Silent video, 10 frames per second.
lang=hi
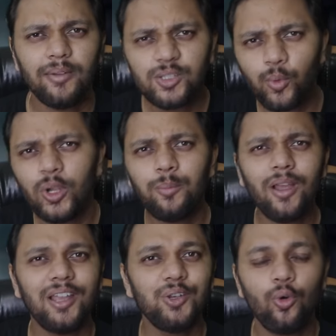अब इस पॉइंट
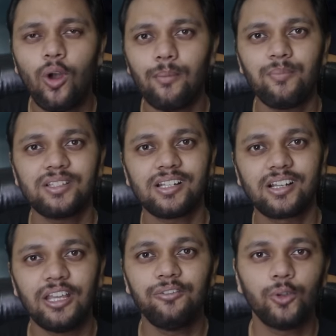पे आई नो आप में से
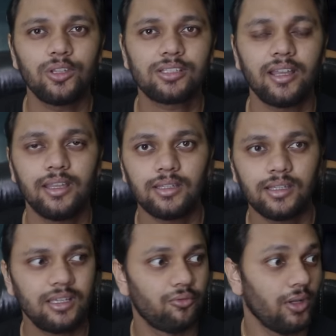कई व्यूअर्स
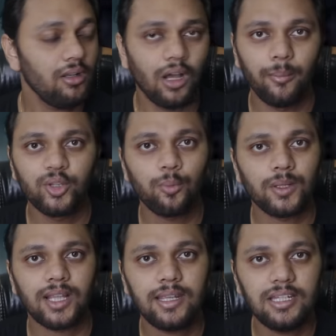कहेंगे कि वेल well, हमें तो
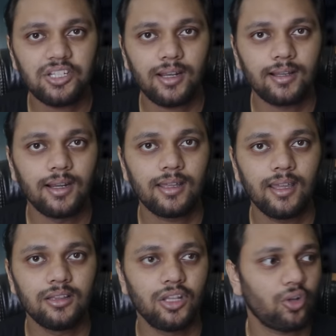पता ही नहीं चला घर
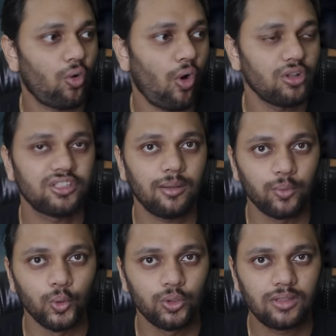के अंदर कौन सा
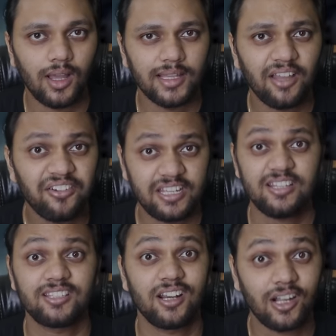भूत था या फिर
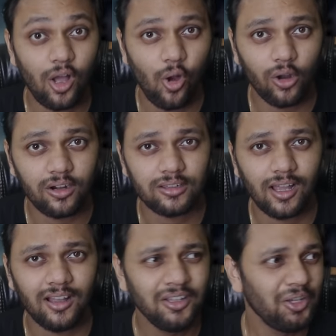किस तरह का हॉरर
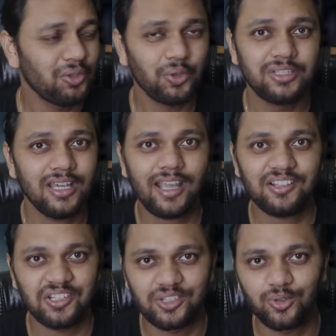था तो ये
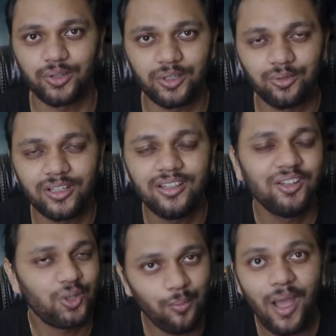कैसी स्टोरी हुई
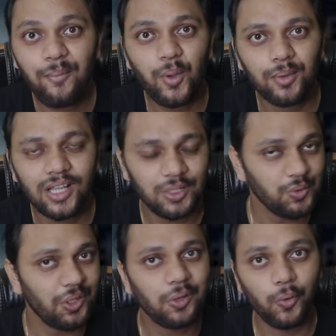तो मैं आपको बता
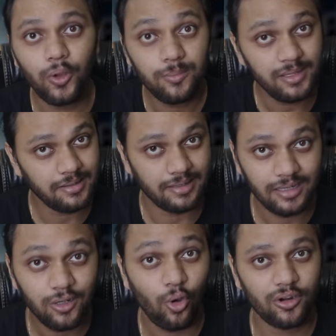दूं कि कोई भी
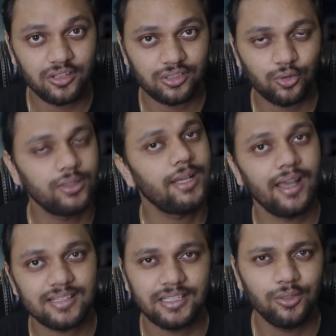रियल हॉरर स्टोरी
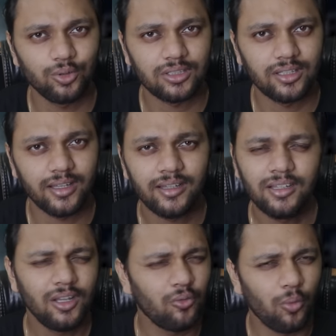ऐसी ही होती है
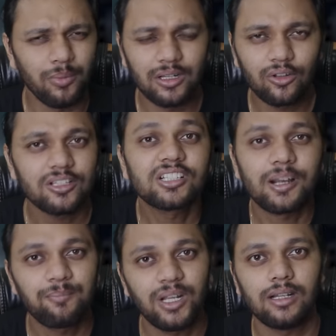वो बिल्कुल
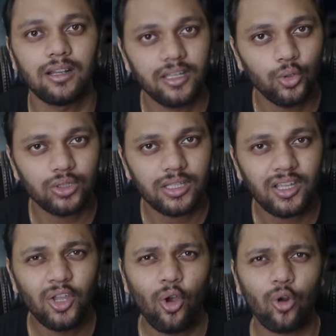स्क्रिप्टेड नहीं
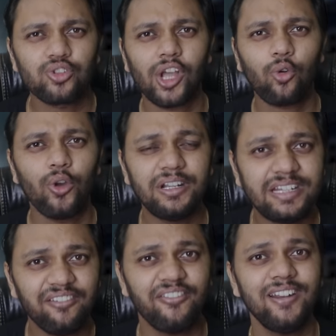होती और उसका कोई
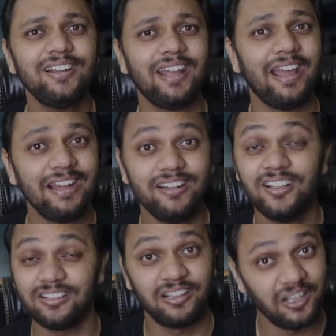डेफिनेट
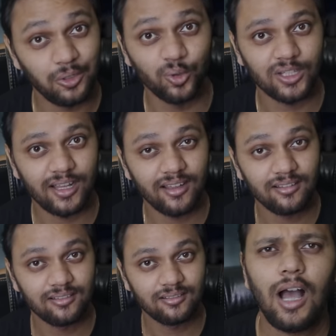एंड नहीं होता है
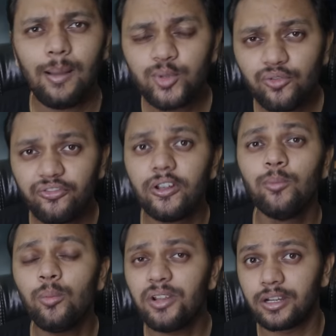आप जो
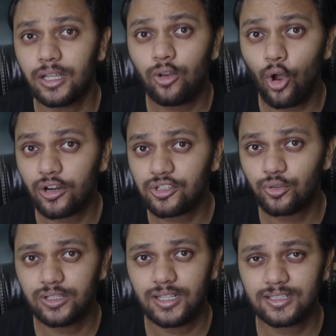फिल्मों में रियल हॉरर
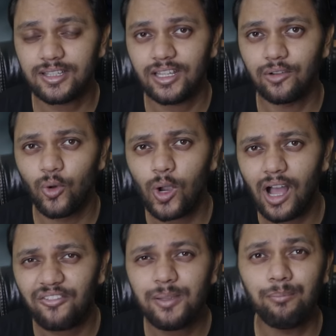स्टोरी देखते हैं वो
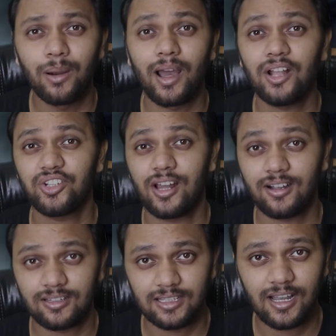काफ़ी बढ़ा चढ़ा
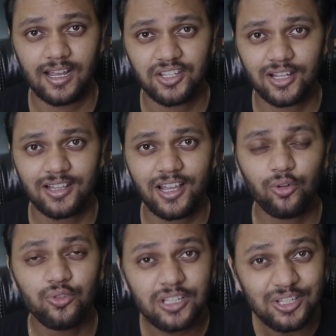कर दिखाया जाता है
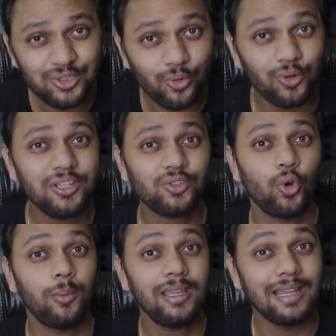और उनकी स्टोरीज़
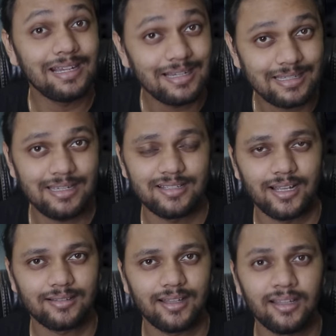को भी एडिट किया
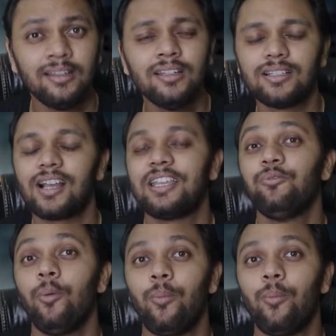जाता है ताकि वो